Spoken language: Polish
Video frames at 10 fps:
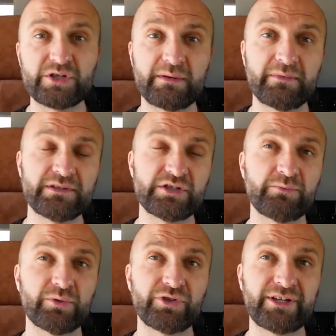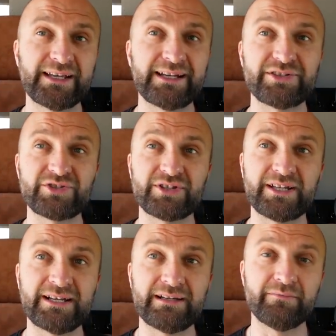Trzeba będzie podjechać
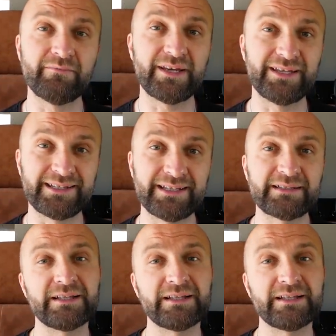na myjnie.